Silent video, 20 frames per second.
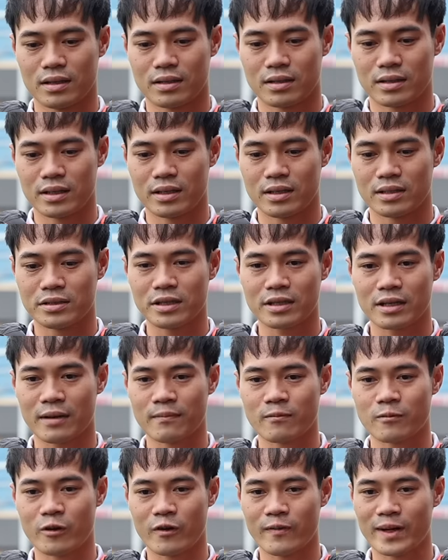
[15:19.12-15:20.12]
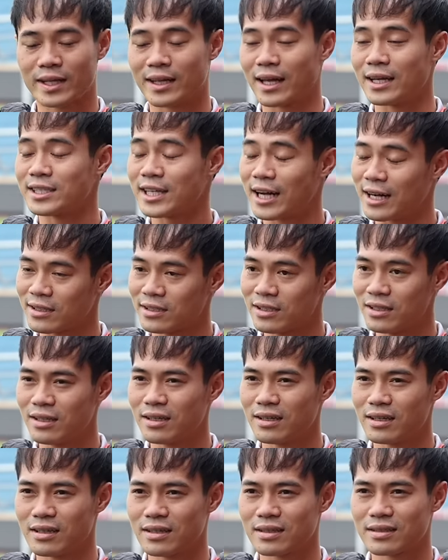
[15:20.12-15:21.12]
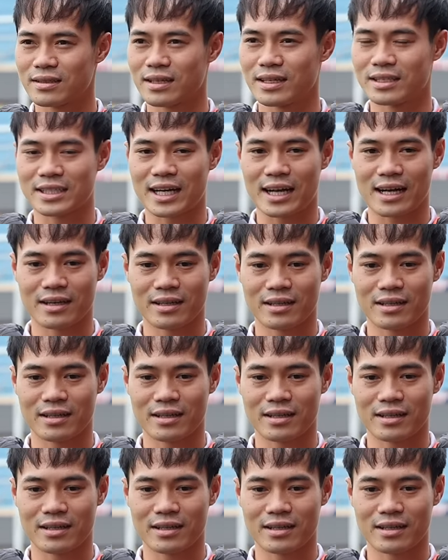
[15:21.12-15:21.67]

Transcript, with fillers: Thì trước em nói về thể trạng trước. Thể trạng